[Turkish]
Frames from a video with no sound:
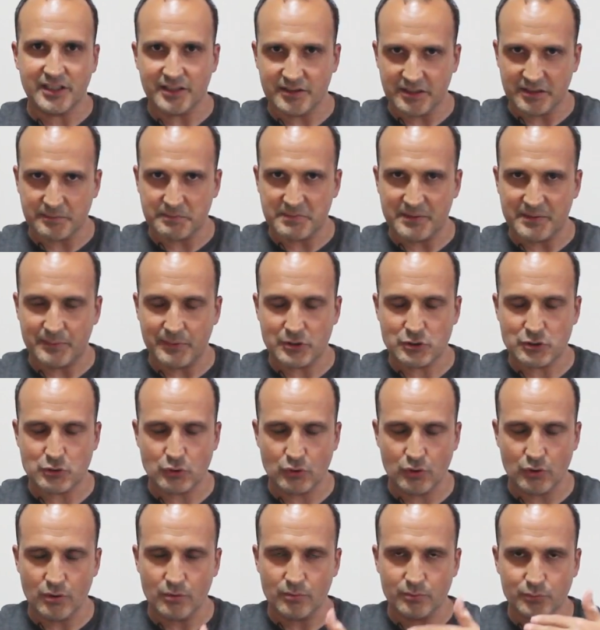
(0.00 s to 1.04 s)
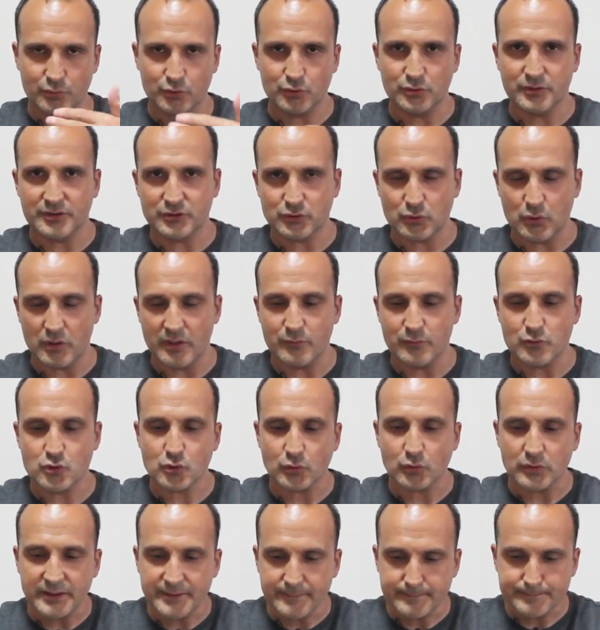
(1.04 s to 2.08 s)
kaydetmeye başlıyor. Bunu da söylemiş
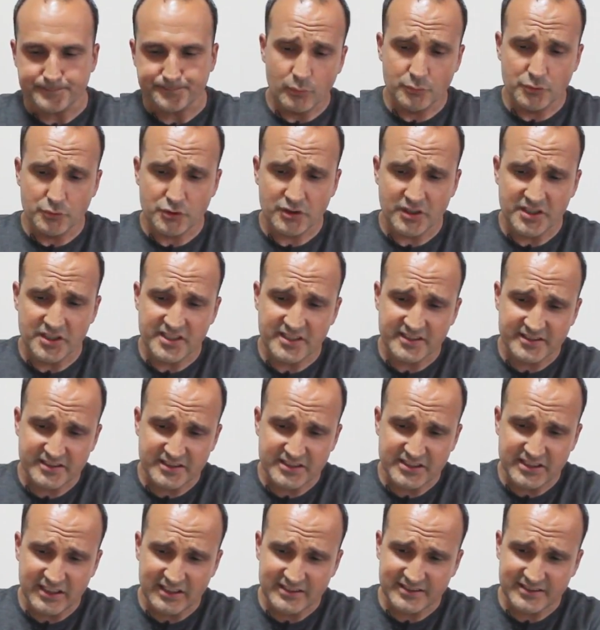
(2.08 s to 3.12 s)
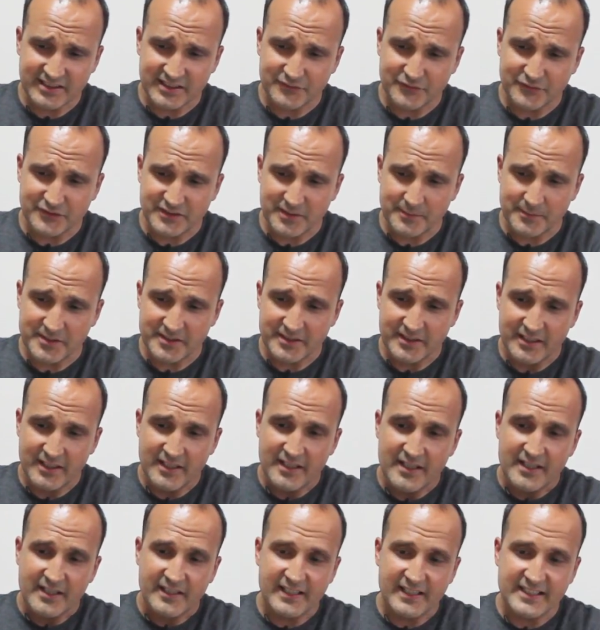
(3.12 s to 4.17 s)
olayım. Bunun dışında cihazın yan tarafında bir
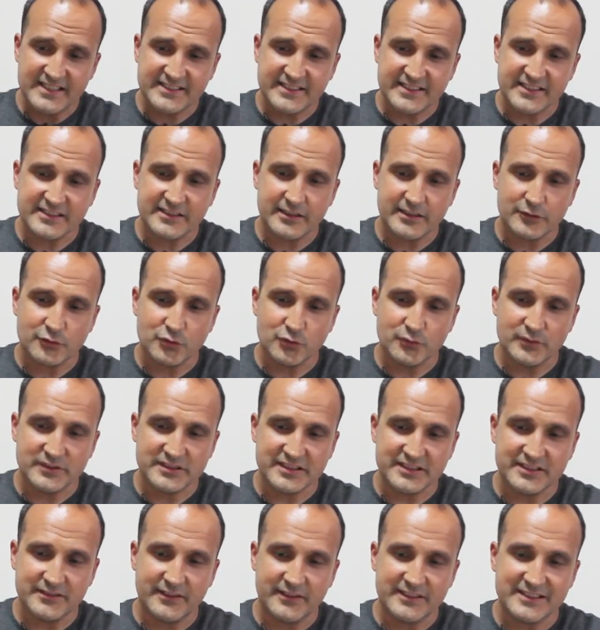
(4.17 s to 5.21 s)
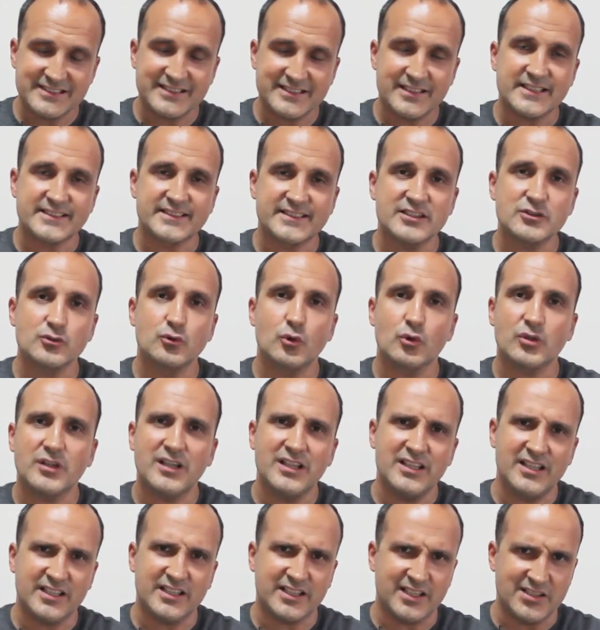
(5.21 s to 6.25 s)
SD kart yuvası da var. İsterseniz
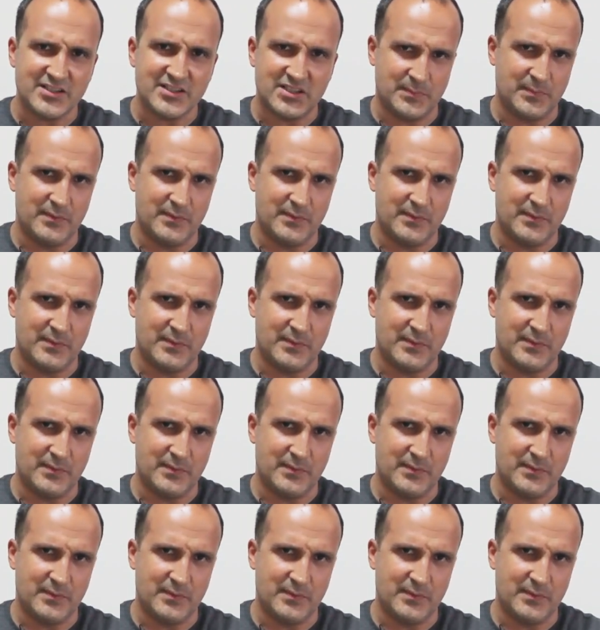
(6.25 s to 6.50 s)
lokal ile kayıt